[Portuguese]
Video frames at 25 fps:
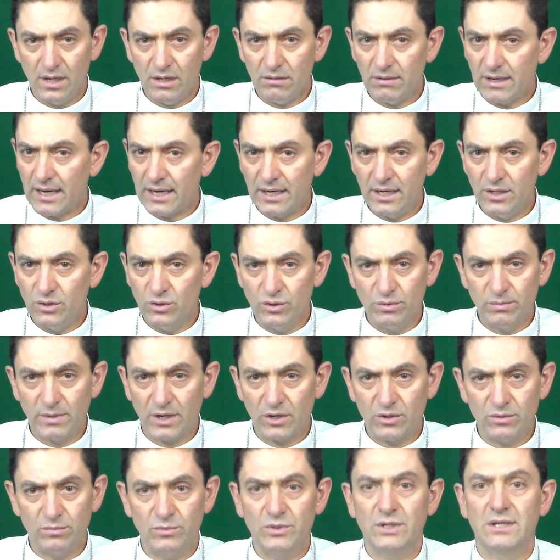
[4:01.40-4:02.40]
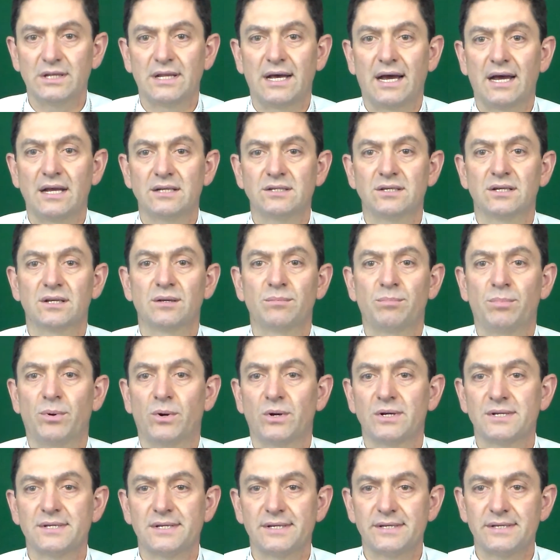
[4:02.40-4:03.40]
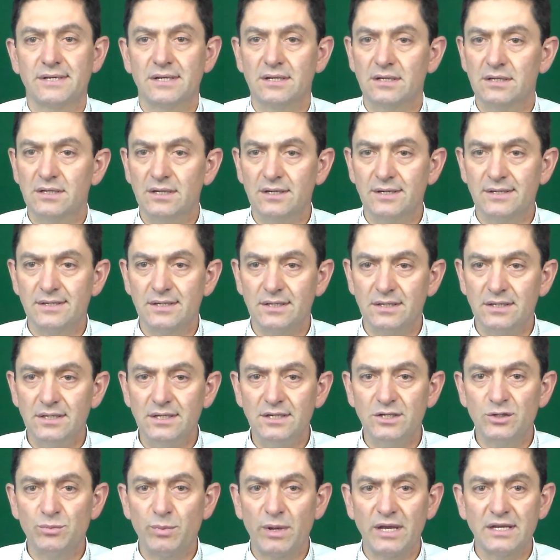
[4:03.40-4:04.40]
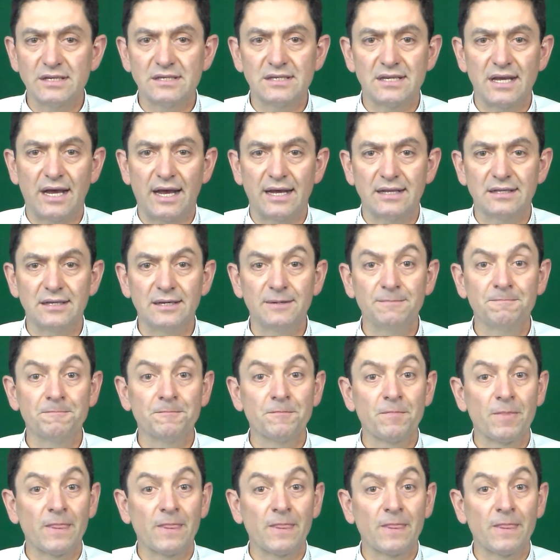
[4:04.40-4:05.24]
Não há nenhuma comunidade que possa sentir-se dispensada